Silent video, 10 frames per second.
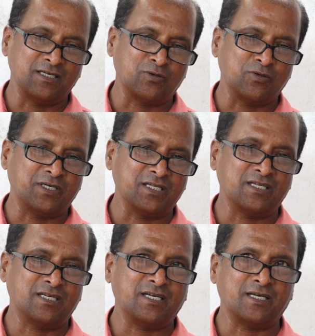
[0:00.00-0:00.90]
ఇంకోటి
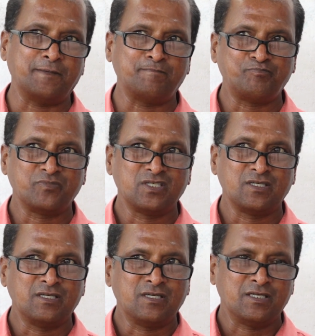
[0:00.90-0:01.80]
ఏంటంటే
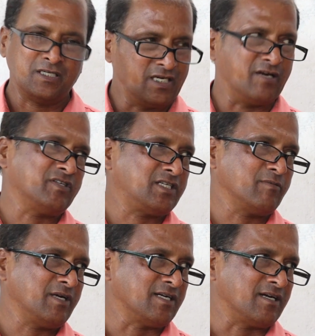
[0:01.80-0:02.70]
ఏ
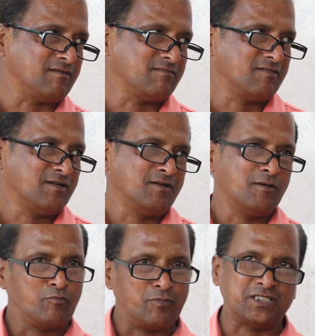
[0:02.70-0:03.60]
విషయంలోనైనా
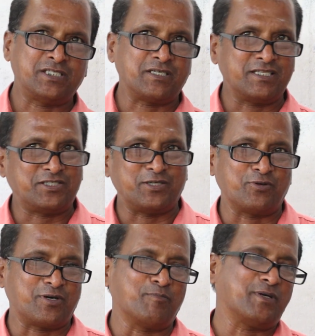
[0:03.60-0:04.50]
మంచికైతే
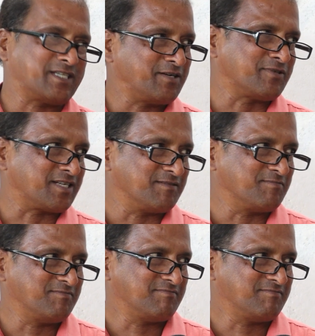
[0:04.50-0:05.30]
చెడు కంపల్సరీ ఉంటుంది